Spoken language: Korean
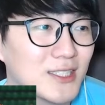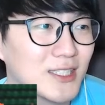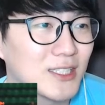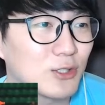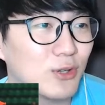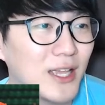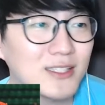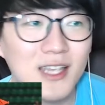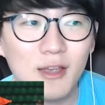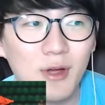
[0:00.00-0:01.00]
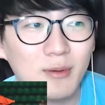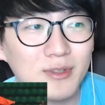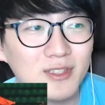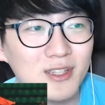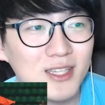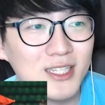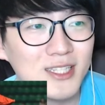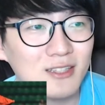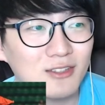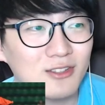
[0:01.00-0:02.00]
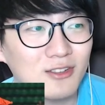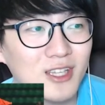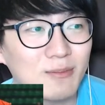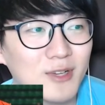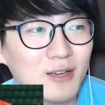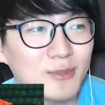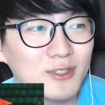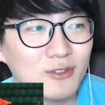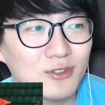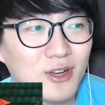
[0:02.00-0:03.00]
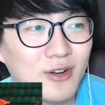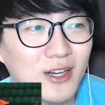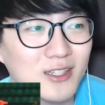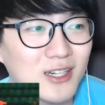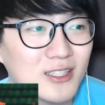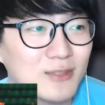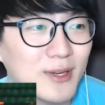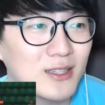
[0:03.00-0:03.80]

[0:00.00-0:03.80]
그 SK 와이버스는 2차전에선 김강민 선수가 활약을 했지만